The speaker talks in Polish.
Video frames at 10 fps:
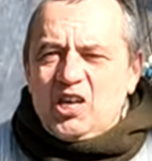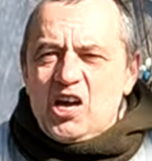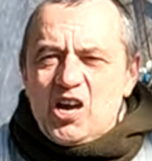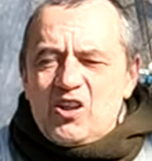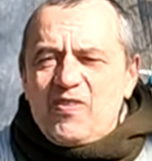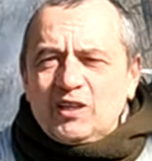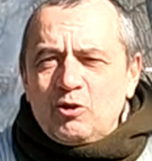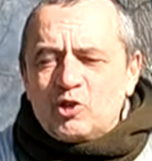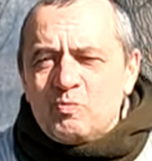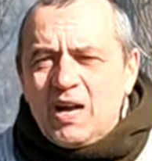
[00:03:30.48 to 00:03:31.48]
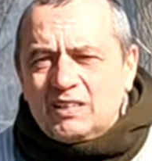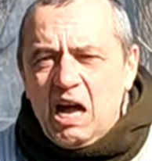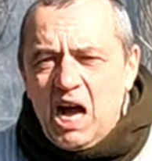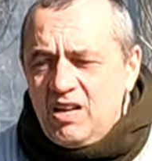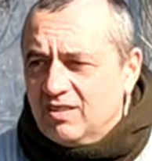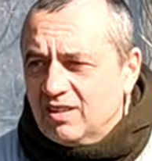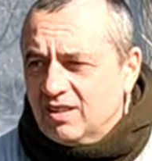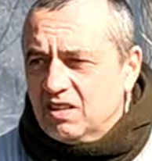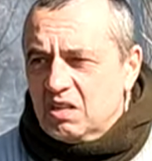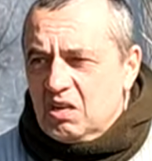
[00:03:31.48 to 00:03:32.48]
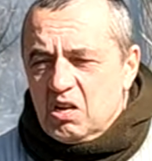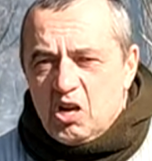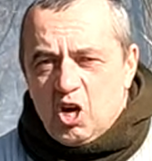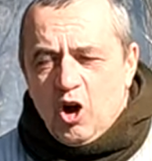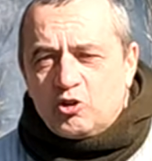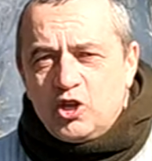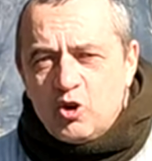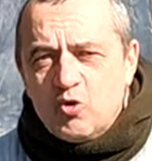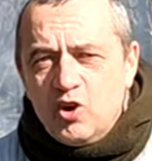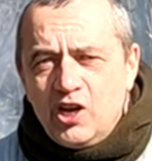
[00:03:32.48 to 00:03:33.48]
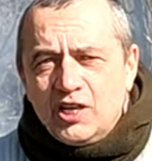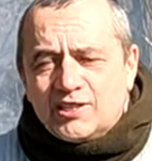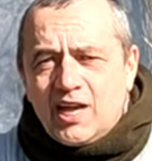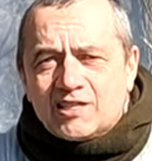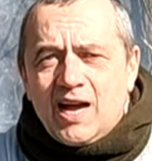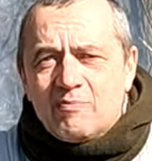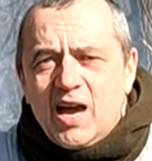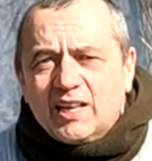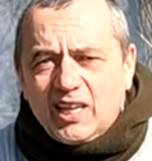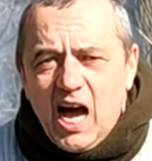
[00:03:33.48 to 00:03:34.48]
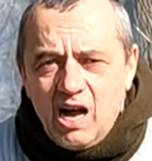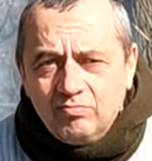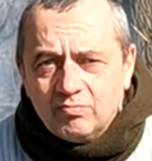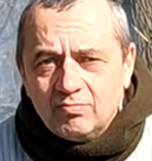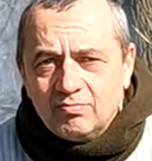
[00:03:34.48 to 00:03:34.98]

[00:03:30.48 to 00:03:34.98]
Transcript: Kierwa to szmata! Chodzi ulicę, zamiata!